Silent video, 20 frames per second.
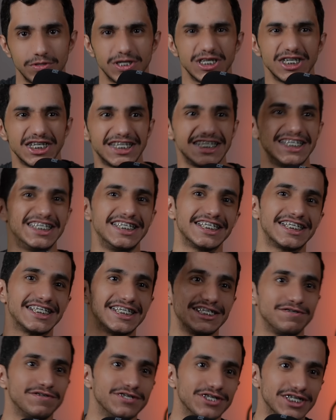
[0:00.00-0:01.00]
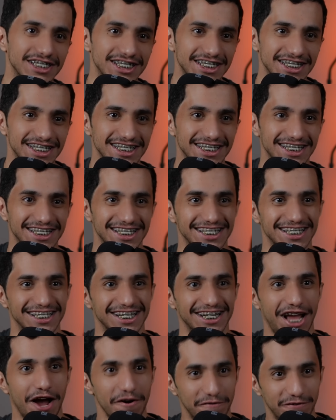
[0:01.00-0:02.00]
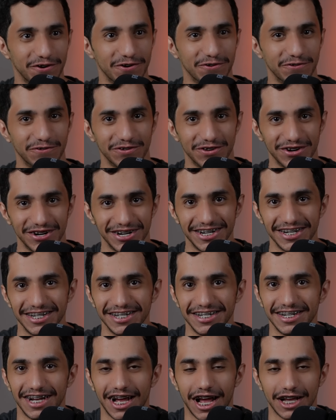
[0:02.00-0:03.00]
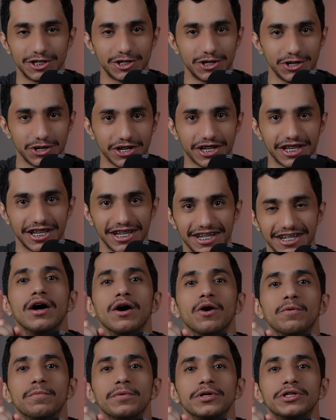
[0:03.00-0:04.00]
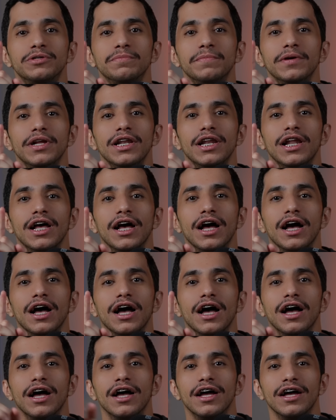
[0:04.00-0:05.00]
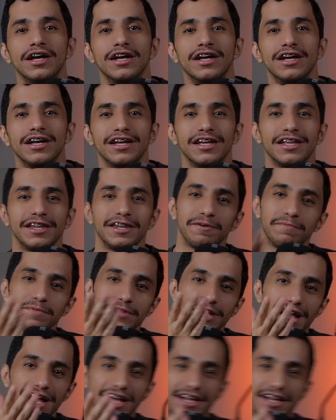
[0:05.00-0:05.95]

والله انك كفو يا شيخ، كفو اشكرك وبسم الله نبدا.